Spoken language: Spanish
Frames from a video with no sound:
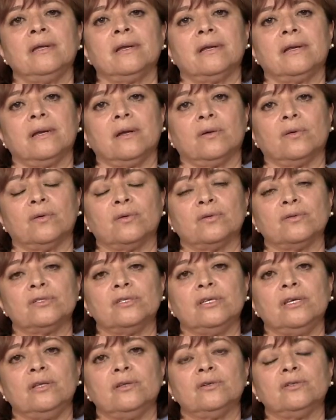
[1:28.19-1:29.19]

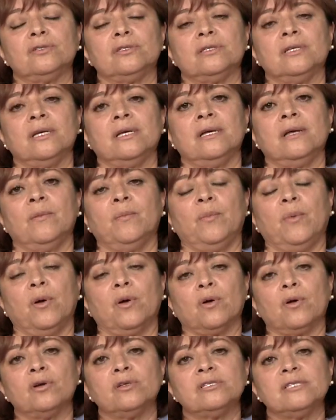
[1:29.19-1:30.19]
reconocidos
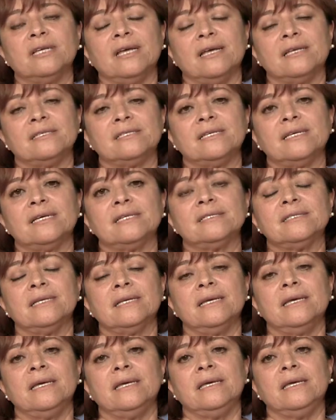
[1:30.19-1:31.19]
por conciencias
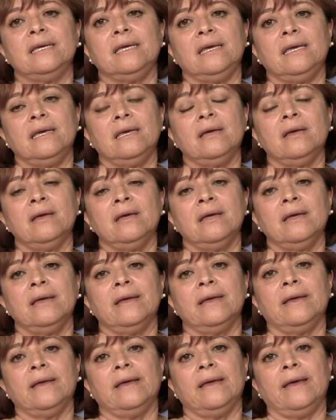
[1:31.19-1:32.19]
y
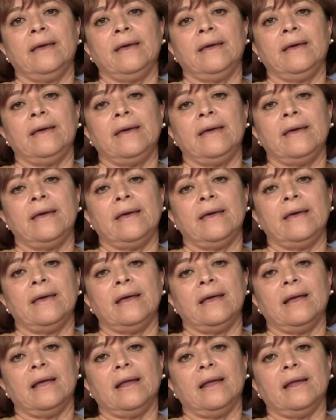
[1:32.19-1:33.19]

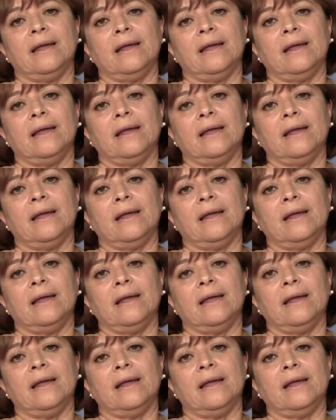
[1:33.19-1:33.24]
eh,